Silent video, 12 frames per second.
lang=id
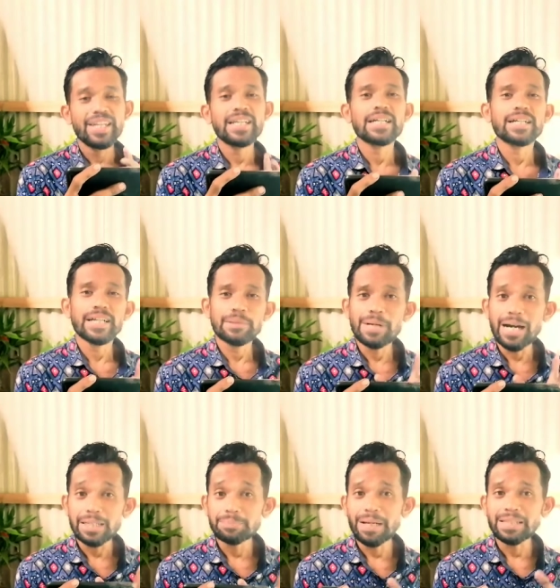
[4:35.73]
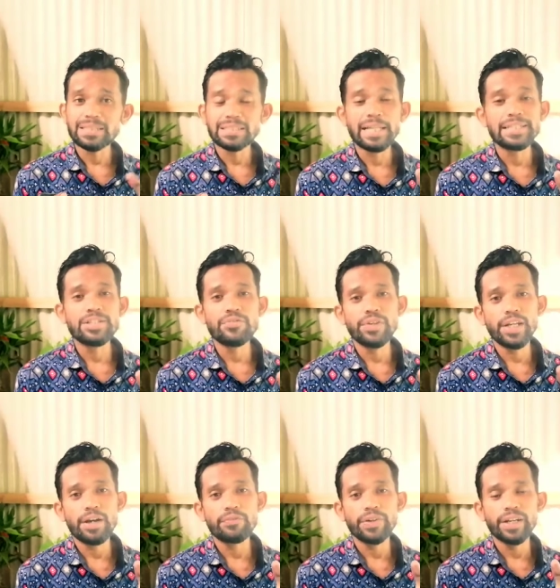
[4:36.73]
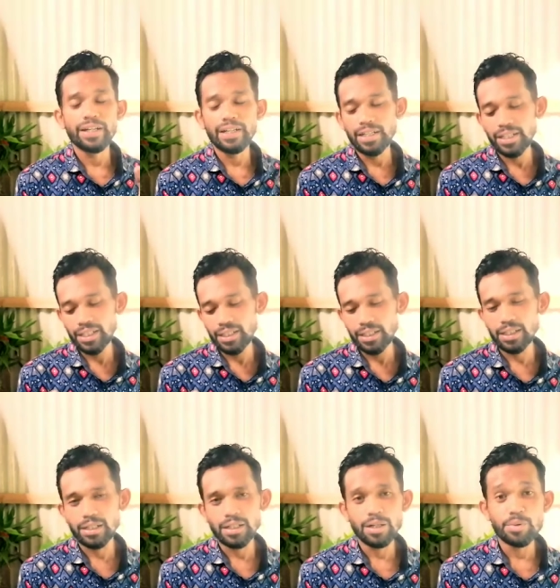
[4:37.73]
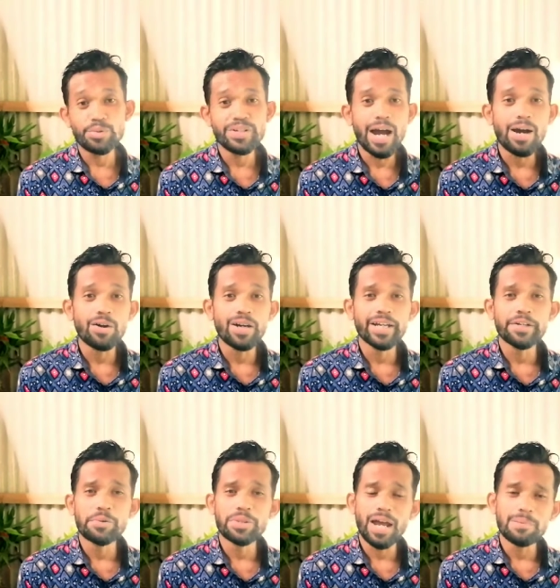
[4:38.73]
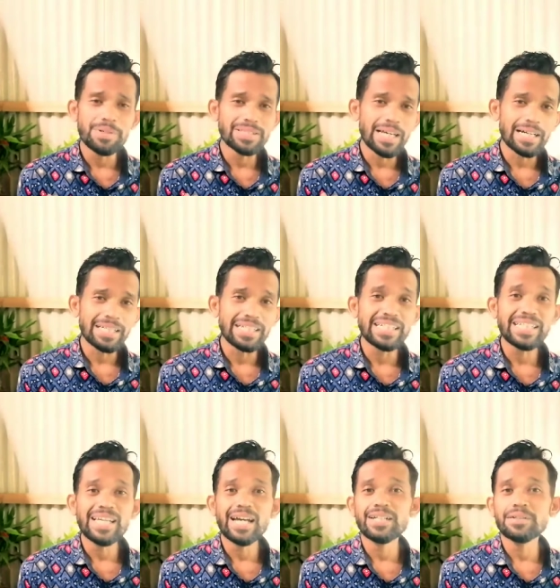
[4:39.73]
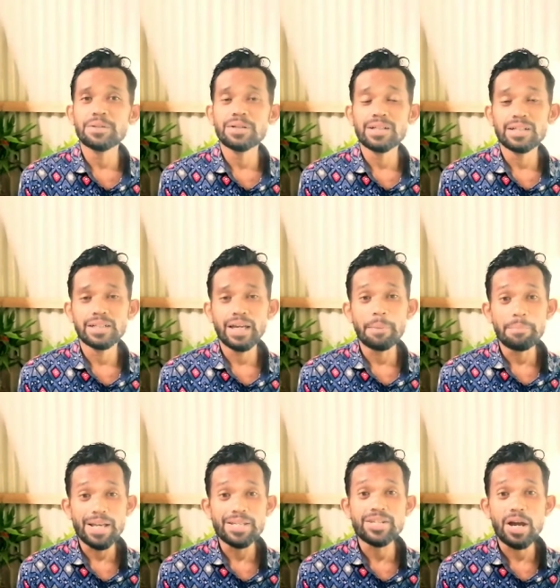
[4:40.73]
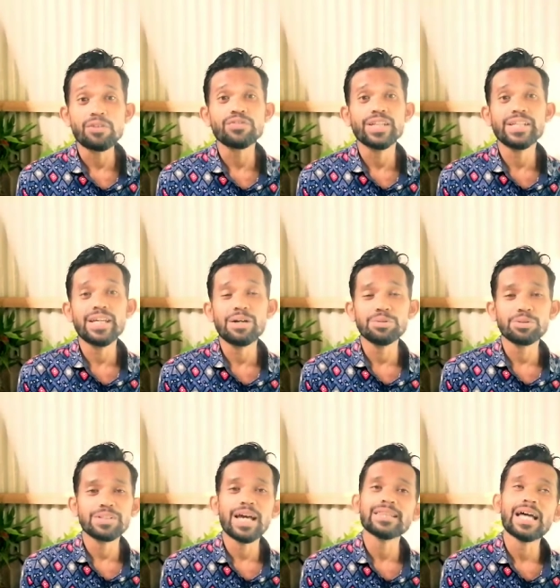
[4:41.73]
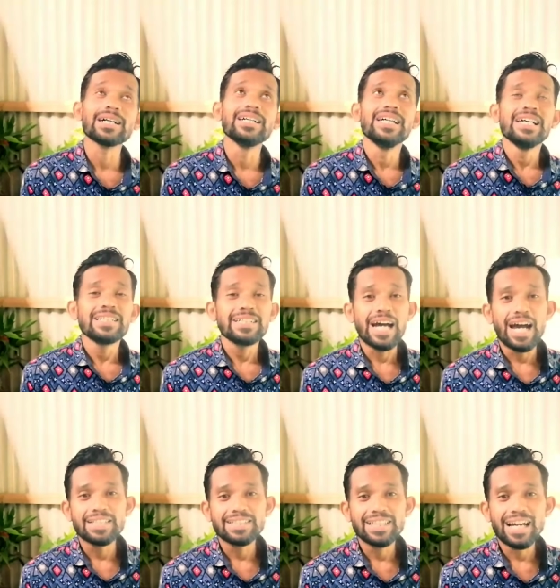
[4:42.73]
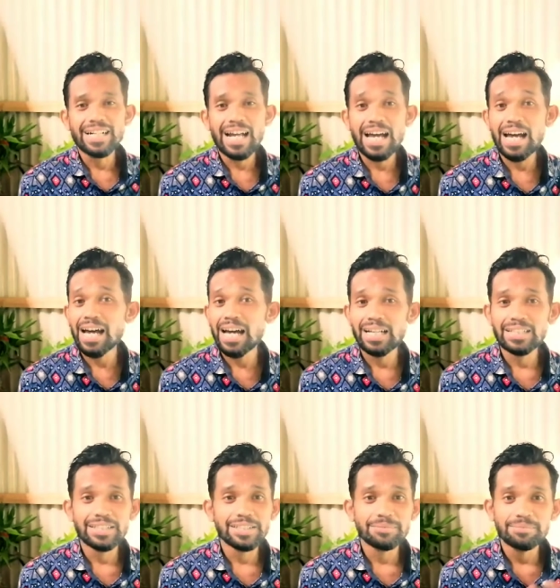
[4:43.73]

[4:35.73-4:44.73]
Ini keren banget, pantesan si Vina Fan ini diundang oleh Kedutaan Besar India, uh, Embassy of India untuk datang ke acara